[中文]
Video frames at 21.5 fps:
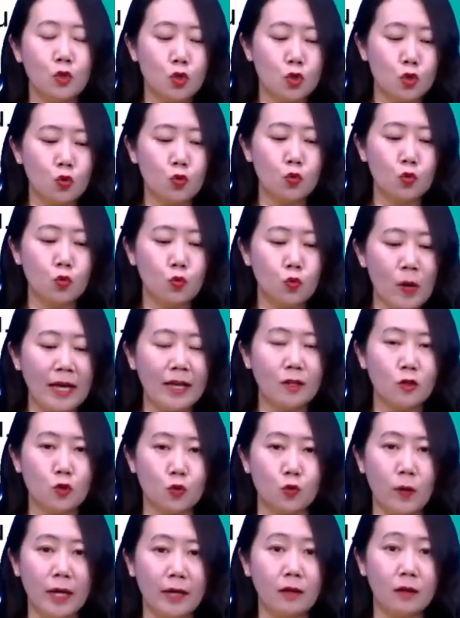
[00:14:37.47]
主谓
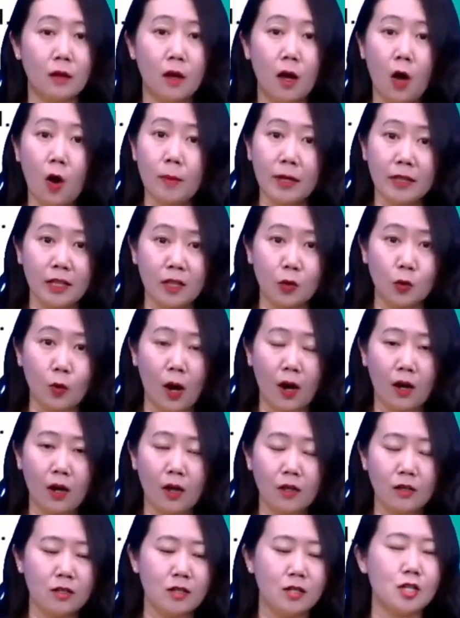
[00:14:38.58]
主谓后面那一段
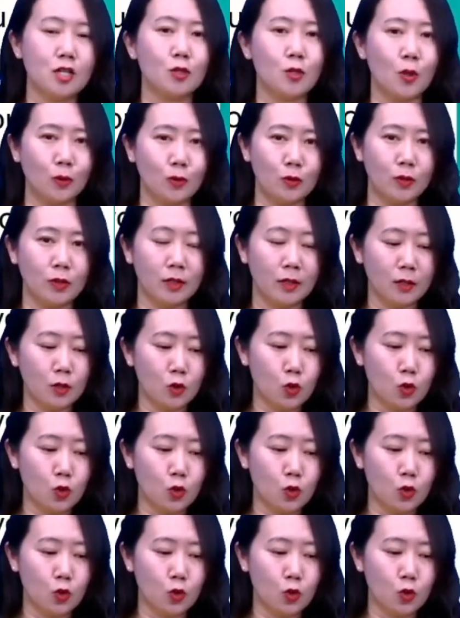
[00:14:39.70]
是从句，